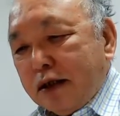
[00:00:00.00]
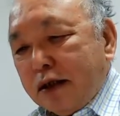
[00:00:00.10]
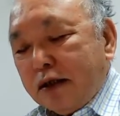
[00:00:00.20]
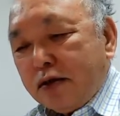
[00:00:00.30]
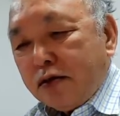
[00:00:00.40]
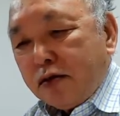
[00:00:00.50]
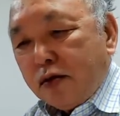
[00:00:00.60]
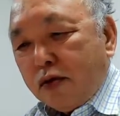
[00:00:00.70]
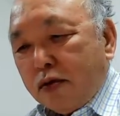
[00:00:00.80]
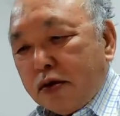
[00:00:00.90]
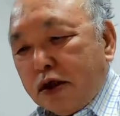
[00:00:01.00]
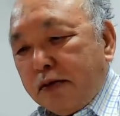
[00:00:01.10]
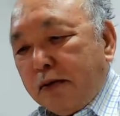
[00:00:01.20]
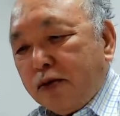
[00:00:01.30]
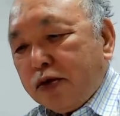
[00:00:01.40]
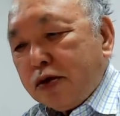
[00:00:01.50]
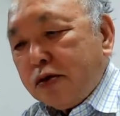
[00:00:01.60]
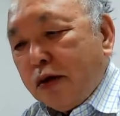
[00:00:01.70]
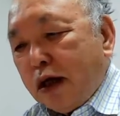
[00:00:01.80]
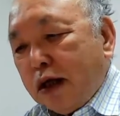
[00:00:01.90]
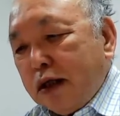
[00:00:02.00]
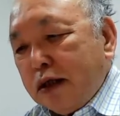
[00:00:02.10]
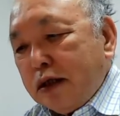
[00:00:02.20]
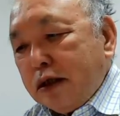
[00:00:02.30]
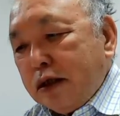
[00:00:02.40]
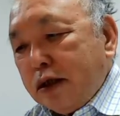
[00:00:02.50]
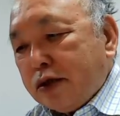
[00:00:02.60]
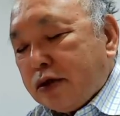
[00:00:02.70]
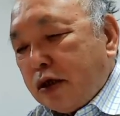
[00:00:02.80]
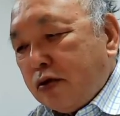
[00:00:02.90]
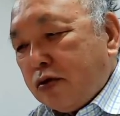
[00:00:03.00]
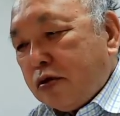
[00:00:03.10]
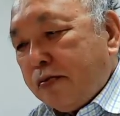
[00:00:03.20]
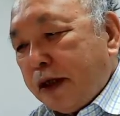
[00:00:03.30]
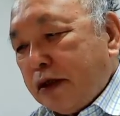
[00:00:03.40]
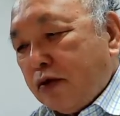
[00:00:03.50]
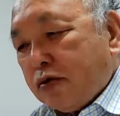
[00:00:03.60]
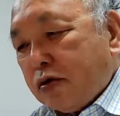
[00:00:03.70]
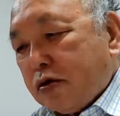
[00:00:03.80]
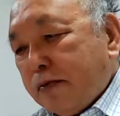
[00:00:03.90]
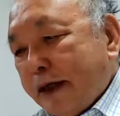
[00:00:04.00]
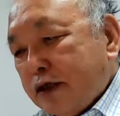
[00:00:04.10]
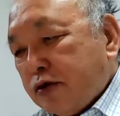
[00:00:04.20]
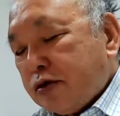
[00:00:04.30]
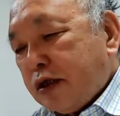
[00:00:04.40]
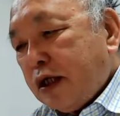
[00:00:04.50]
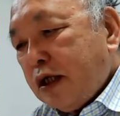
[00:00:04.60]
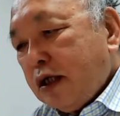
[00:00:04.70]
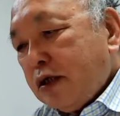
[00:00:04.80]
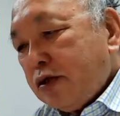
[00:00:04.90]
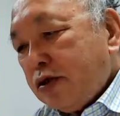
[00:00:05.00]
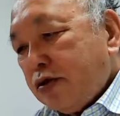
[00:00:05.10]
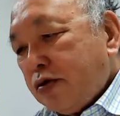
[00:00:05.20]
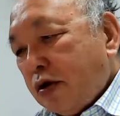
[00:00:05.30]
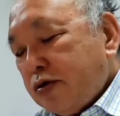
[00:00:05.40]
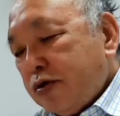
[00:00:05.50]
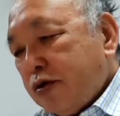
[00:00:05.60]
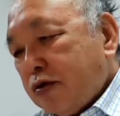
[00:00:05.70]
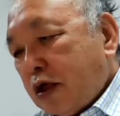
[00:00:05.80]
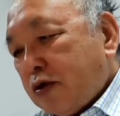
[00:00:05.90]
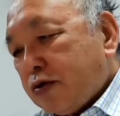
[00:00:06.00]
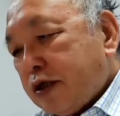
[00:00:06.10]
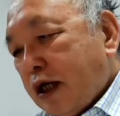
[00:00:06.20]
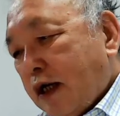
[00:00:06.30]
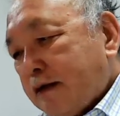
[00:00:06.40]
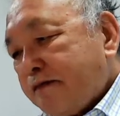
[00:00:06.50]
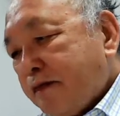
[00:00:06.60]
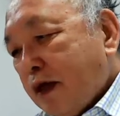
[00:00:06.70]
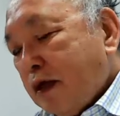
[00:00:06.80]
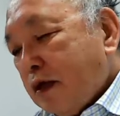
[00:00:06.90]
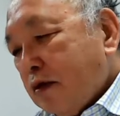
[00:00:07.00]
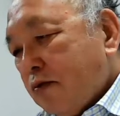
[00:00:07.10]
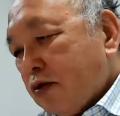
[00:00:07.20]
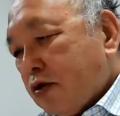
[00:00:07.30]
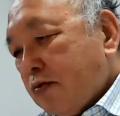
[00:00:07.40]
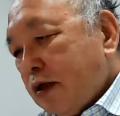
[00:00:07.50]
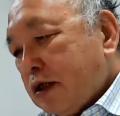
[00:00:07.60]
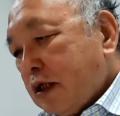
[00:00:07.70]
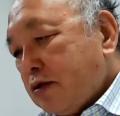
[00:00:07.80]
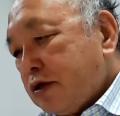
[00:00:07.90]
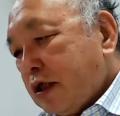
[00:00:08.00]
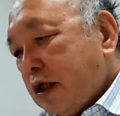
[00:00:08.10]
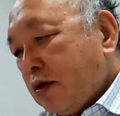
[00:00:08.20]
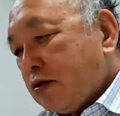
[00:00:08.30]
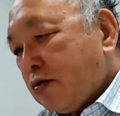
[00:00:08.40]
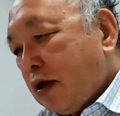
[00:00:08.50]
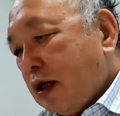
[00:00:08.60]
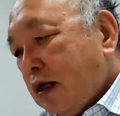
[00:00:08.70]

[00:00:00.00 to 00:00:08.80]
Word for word: えっと基盤モデルにはいくつかの驚くべき驚くべきそして有用な特性がある最も得体の知れないことは